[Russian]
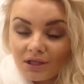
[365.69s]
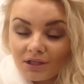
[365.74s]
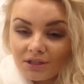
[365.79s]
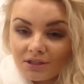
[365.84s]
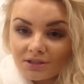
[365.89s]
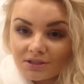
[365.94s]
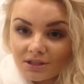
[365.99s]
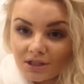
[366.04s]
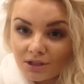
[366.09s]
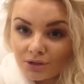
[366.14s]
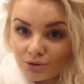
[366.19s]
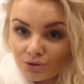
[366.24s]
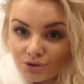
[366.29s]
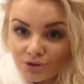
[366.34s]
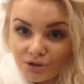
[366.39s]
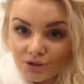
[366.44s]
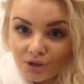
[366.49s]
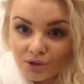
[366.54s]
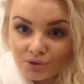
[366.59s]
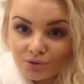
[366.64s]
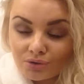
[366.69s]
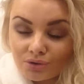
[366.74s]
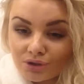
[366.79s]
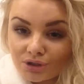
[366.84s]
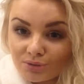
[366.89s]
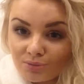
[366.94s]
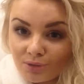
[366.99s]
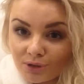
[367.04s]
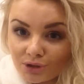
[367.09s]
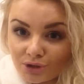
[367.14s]
и сразу же
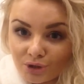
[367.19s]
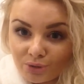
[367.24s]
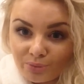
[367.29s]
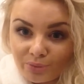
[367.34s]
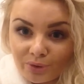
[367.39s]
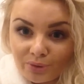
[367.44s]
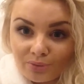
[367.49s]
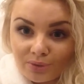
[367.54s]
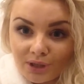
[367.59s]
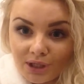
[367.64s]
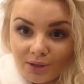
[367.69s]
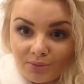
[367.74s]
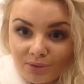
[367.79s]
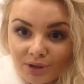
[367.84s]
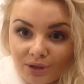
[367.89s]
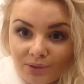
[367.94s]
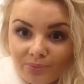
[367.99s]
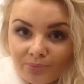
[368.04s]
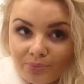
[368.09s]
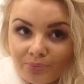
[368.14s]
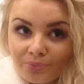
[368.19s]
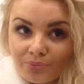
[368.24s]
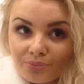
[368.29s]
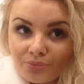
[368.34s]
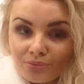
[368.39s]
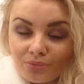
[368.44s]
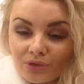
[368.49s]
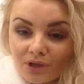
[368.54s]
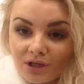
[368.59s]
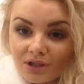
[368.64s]
столкнулись с большой проблемой.
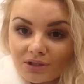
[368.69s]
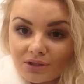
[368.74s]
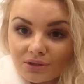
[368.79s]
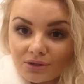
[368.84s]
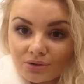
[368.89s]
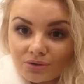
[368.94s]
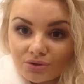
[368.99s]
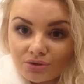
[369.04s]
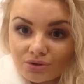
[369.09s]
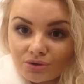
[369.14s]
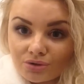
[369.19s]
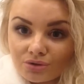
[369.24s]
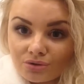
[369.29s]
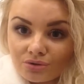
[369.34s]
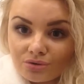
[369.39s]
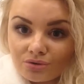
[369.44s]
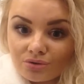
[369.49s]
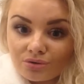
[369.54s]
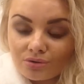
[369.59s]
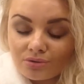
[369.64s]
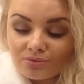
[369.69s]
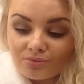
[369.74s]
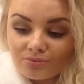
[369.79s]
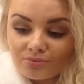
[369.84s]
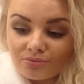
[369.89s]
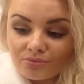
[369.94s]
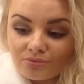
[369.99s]
Это то, что